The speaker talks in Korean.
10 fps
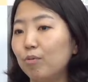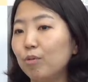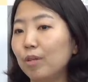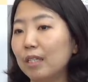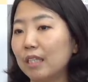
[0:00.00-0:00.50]

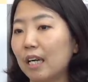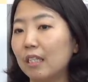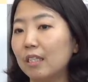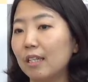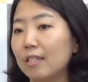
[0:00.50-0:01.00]
2%까지
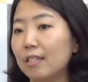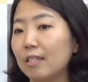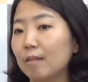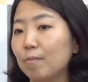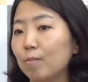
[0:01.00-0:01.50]
가는 데는
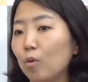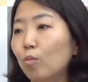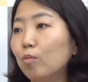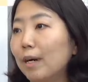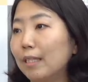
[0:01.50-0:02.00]
지금
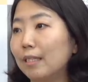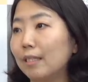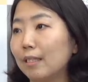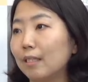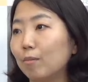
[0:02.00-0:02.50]
너무
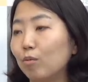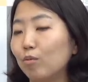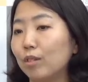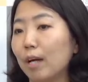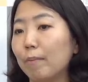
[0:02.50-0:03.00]
많은 그
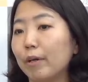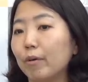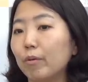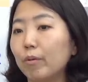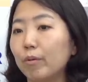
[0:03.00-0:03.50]
부분이 남아
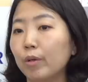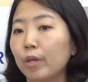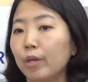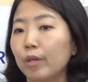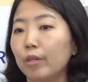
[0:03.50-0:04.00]
있고
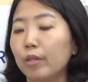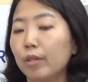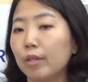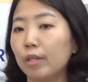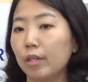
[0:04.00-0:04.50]
음.
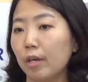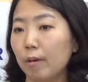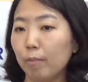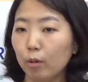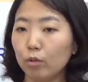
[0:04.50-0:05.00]
이제
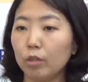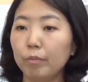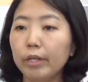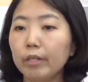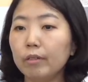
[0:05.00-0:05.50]
이게 미국
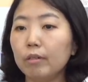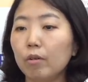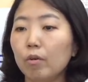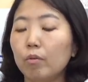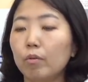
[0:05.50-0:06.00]
금리
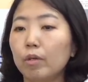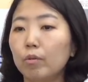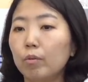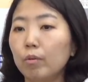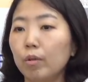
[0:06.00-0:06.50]
같은
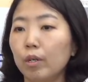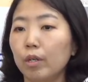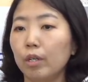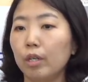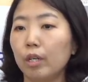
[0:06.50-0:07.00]
경우에도
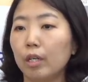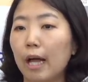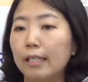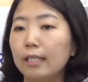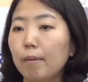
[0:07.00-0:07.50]
이게
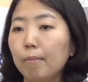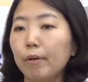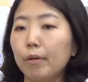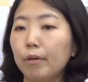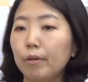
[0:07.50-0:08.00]
다시
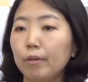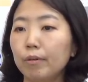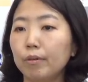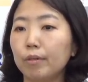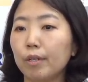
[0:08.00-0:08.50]

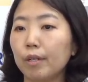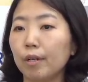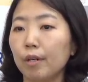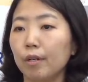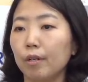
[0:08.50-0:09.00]
한번
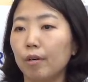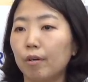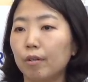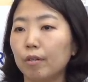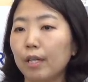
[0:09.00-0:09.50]
이제
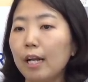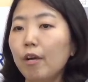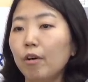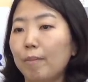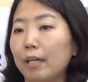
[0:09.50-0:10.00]
어,
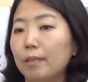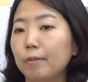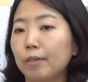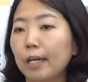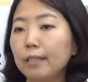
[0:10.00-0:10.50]
탄력을
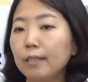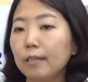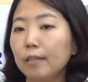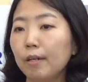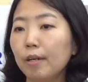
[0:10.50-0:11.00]
받으면서
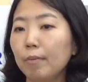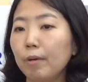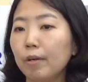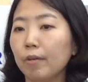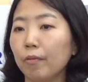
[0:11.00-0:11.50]
상승을
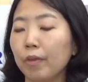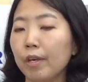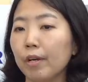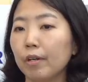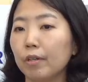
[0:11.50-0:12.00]
하려면
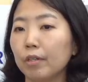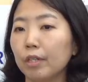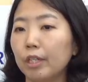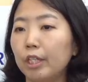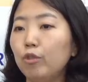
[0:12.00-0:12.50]
음. 어,
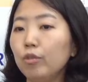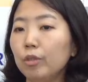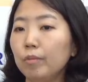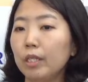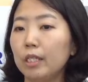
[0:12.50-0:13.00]

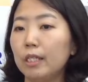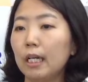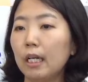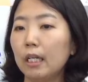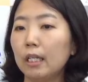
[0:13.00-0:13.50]
기준금리
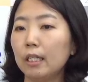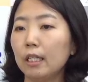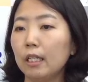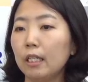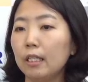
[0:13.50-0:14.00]

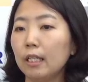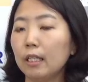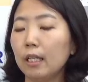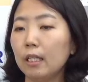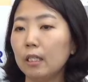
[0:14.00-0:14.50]
인상이
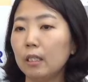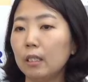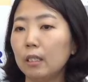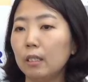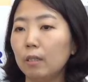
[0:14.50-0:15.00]

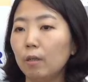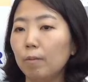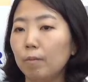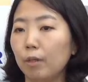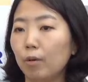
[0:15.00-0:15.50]
시작되는
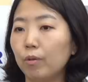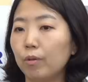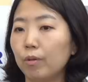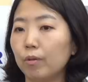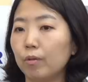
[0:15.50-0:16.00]
시점
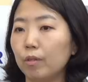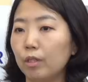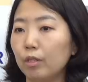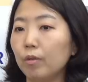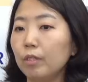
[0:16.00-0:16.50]
이런
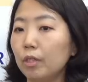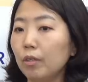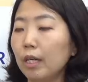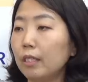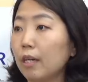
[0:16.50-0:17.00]
시점
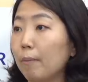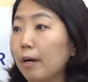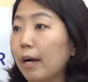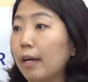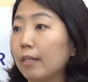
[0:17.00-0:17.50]
시점까지는
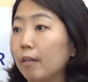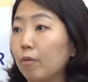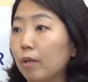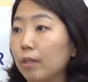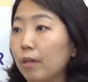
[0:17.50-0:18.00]
아마 가야 될
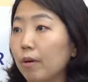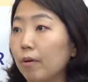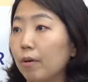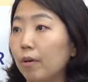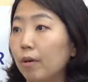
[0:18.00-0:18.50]
것 같아요.
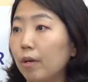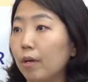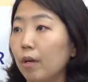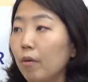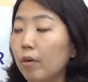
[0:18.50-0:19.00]
음.
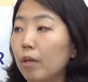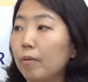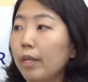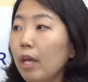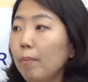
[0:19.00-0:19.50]
네.
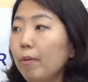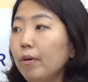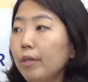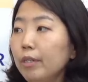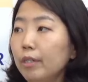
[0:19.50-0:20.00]
왜냐하면
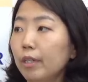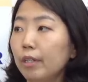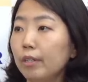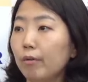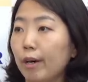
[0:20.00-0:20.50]
테이퍼링을
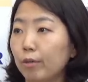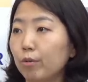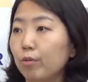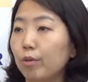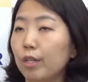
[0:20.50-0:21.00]
하는
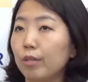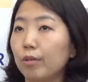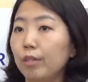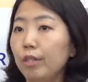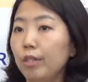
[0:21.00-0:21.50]
과정
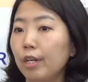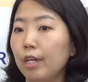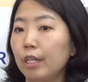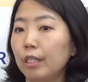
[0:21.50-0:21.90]
속에서는